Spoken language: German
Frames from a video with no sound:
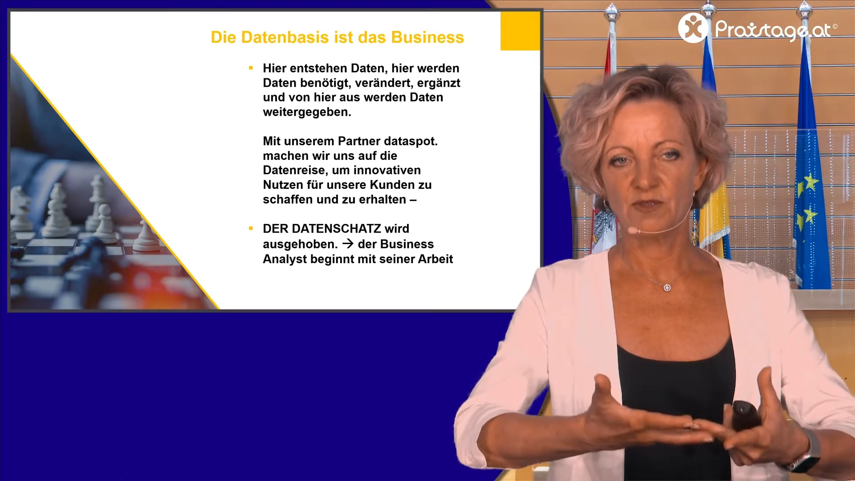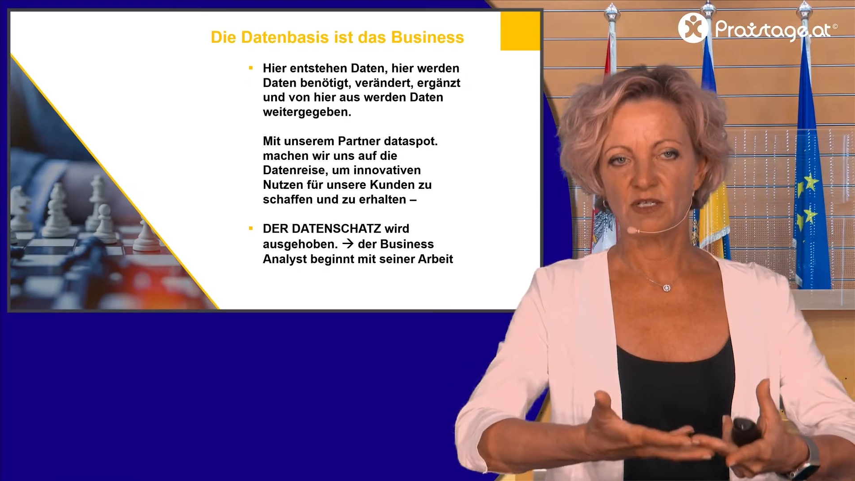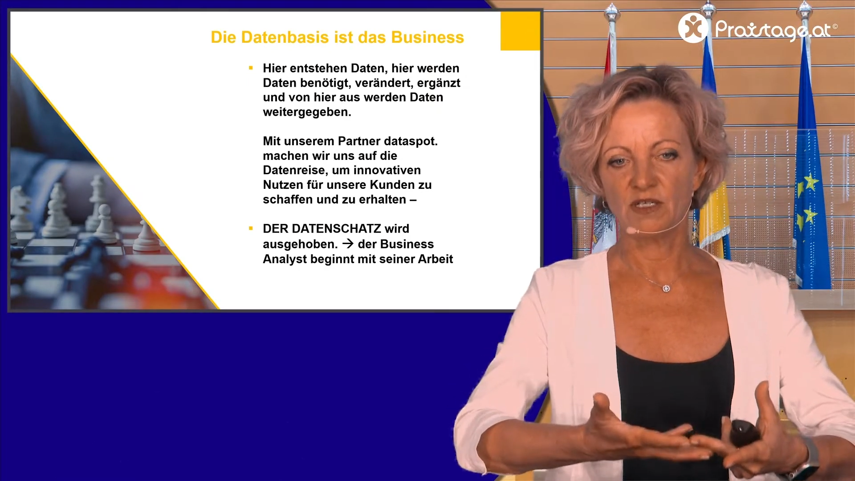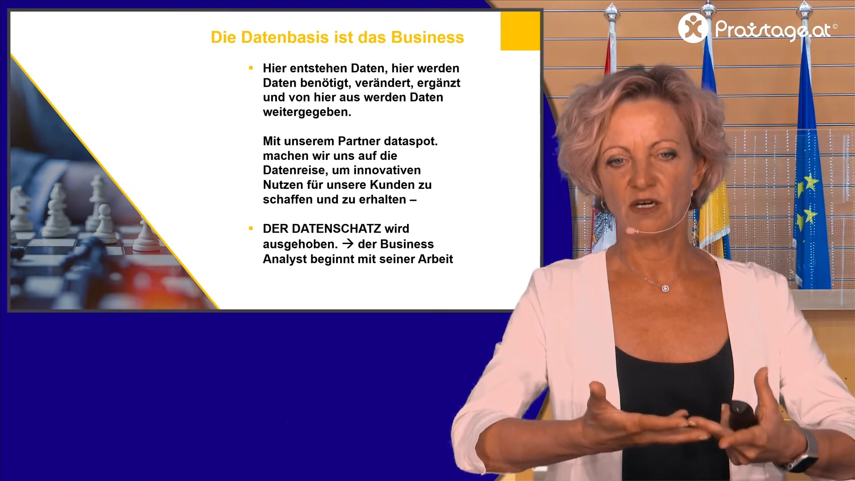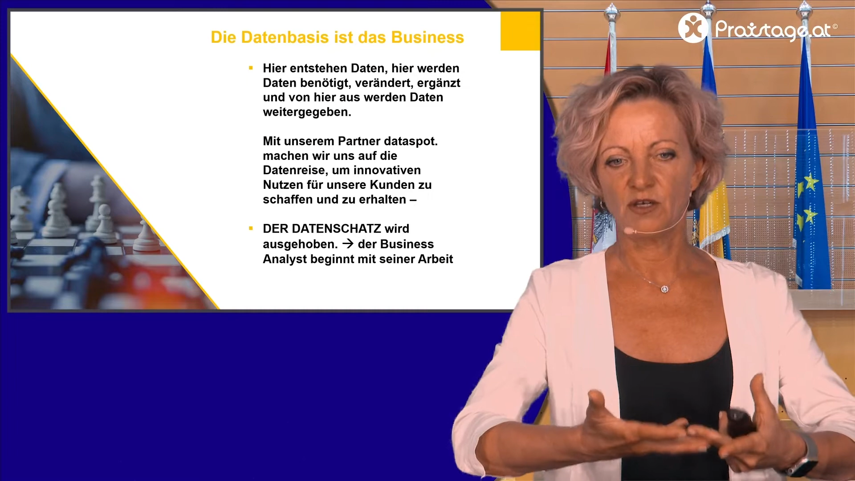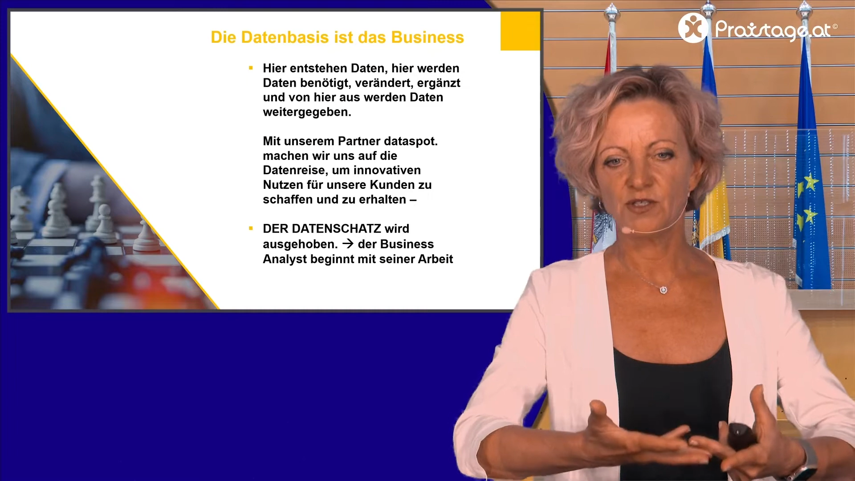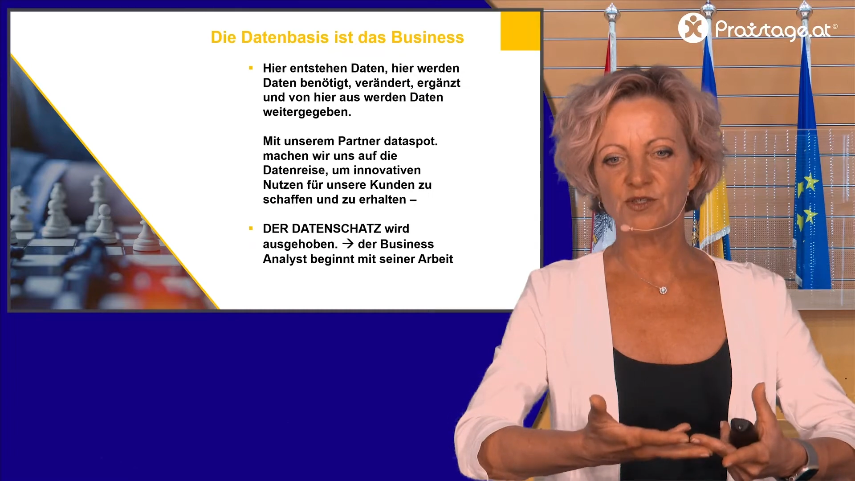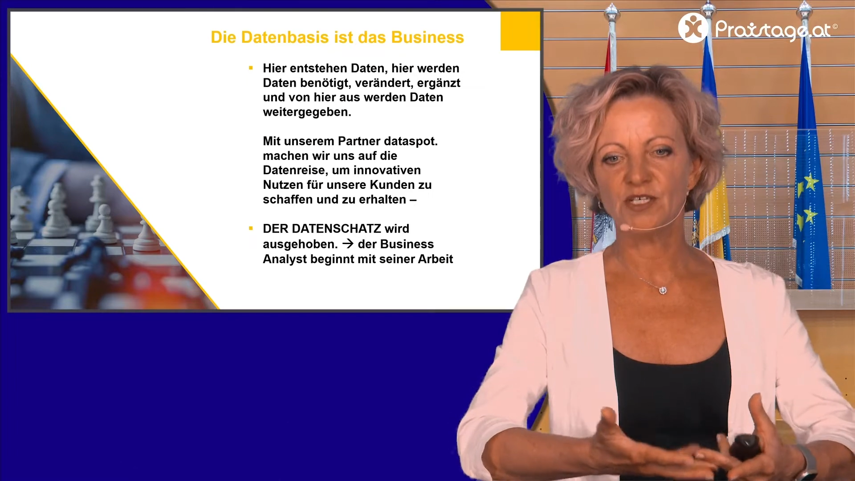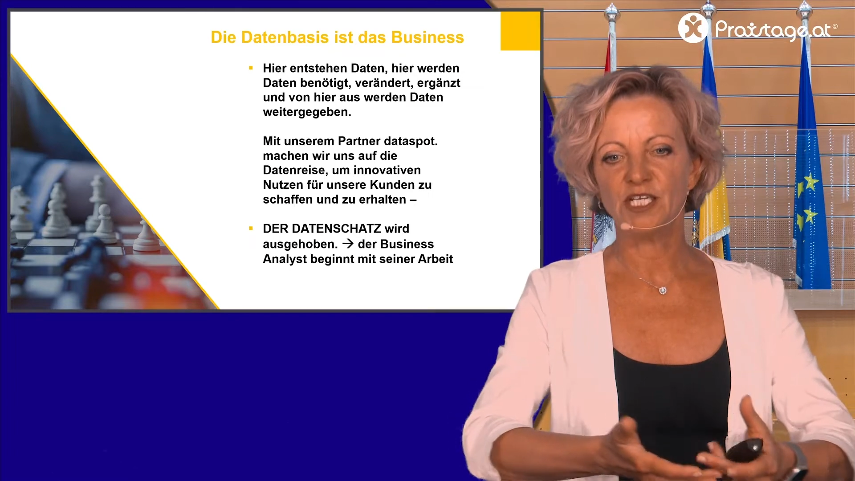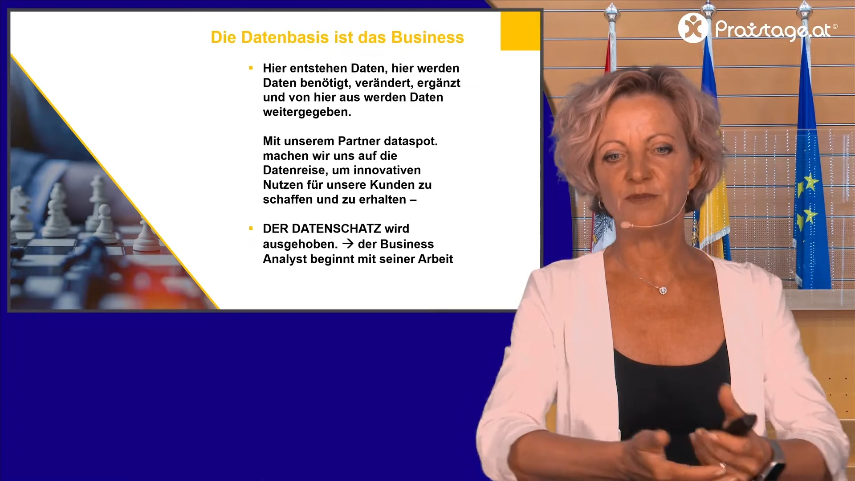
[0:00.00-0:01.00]
äh,
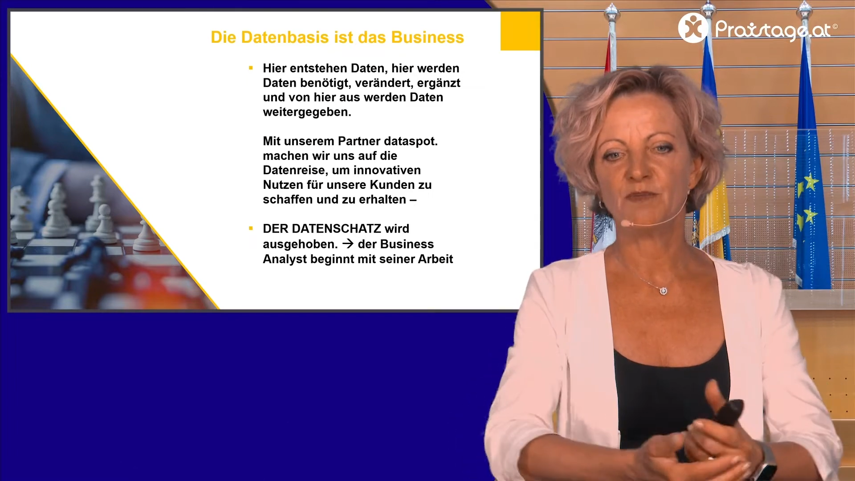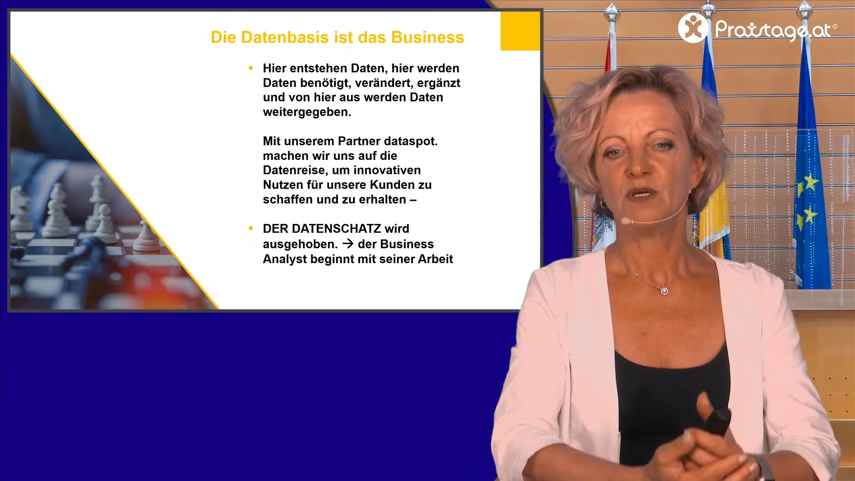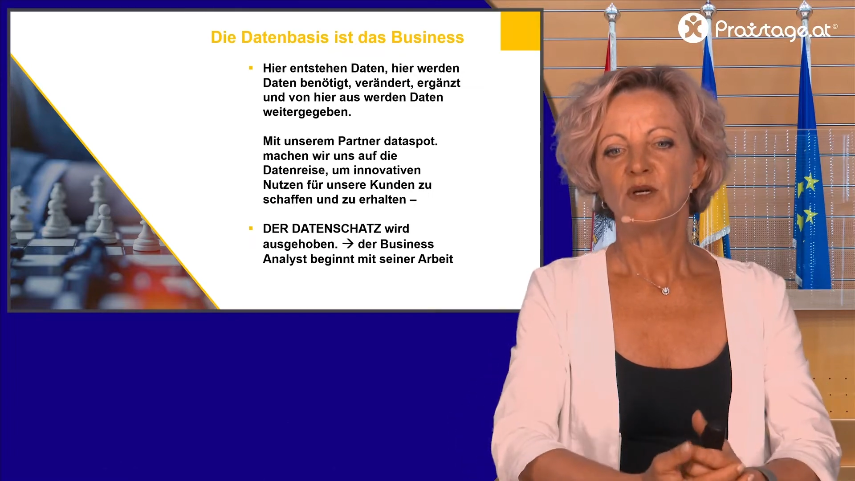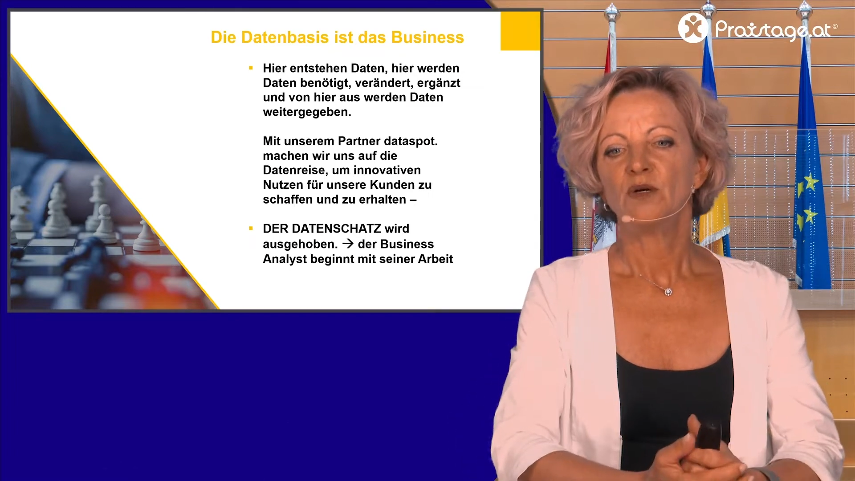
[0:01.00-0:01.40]
rauszuheben,